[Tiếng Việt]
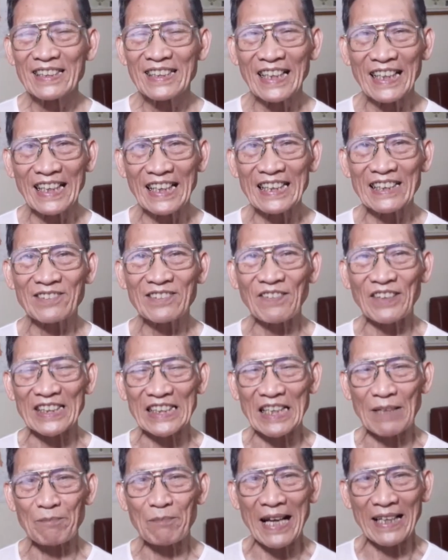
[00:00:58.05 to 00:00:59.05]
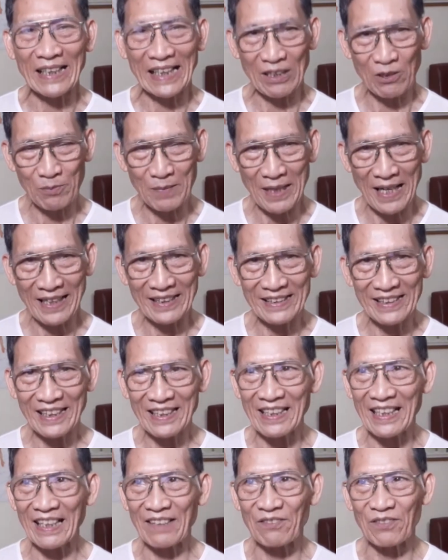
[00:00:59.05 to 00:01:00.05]
thì chúng ta phải tập bài ngày hôm nay
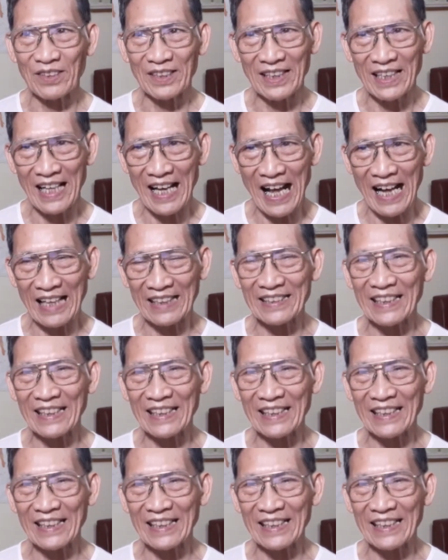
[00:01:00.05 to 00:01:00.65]
tức là vừa hạt